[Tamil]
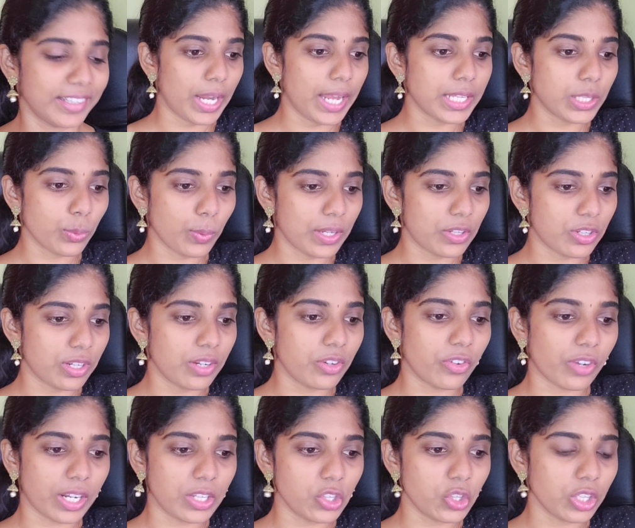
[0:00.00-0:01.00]
நெக்ஸ்ட்
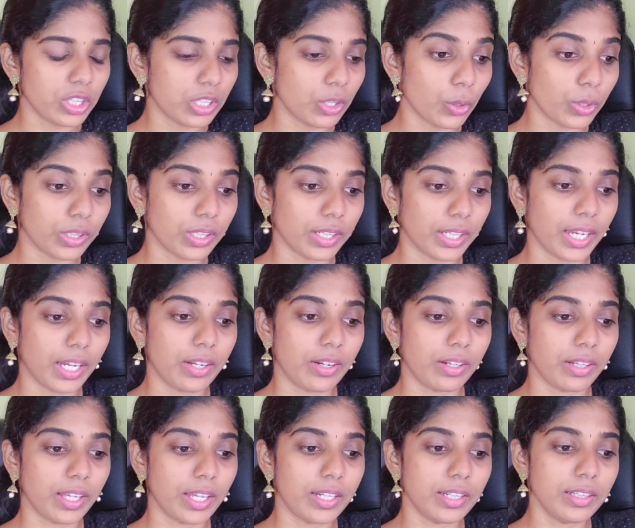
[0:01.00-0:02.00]
கொஸ்டின் ரஞ்சித்னு ஒருத்தர்
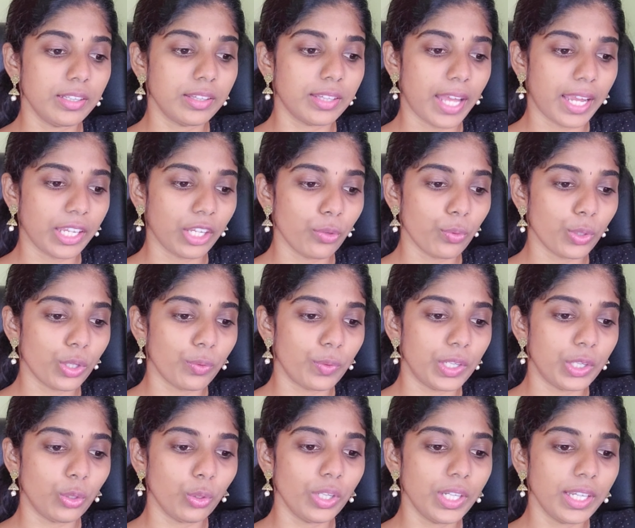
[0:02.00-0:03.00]
கேட்டிருக்காரு தேங்க்யூ ஃபார் த
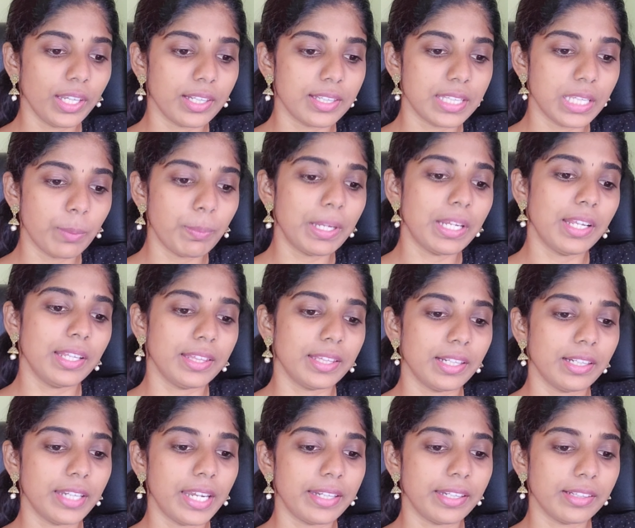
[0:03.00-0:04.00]
வீடியோ நீங்கள் சிபியில்
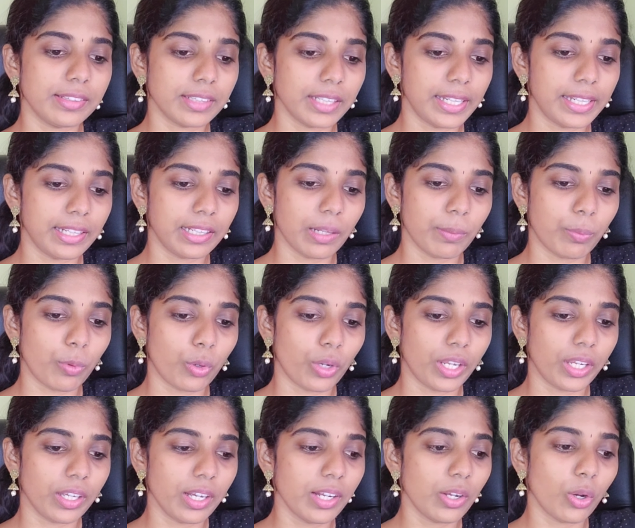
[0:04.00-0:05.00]
இந்த டென்டல் கிளினிக்கில்
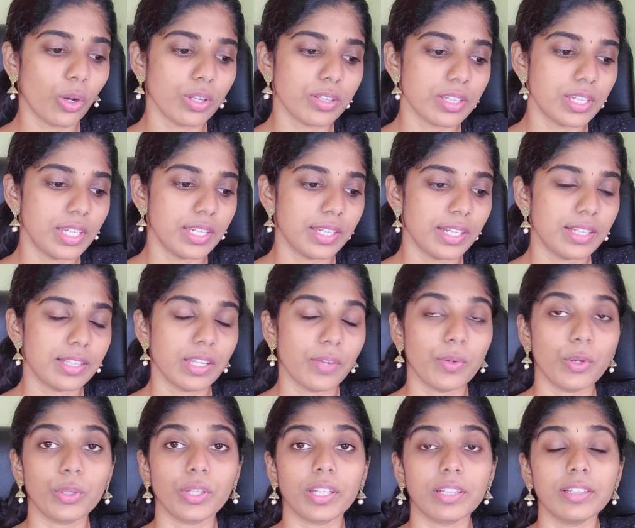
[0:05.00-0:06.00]
போனீங்க காஸ்ட் டீட்டெயில்ஸ்
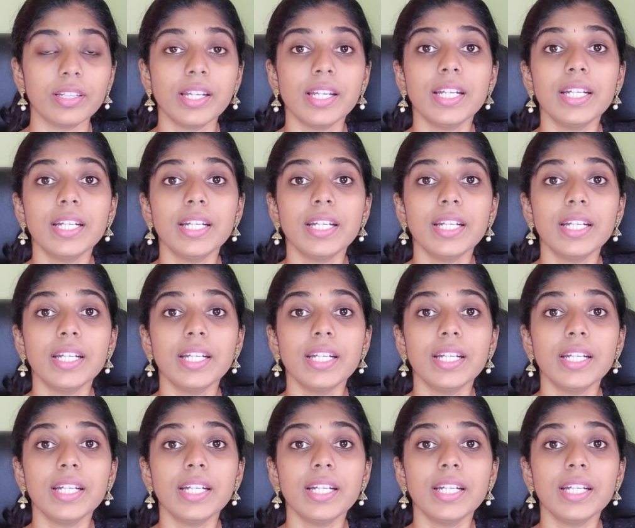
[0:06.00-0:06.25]
எவ்வளோன்னு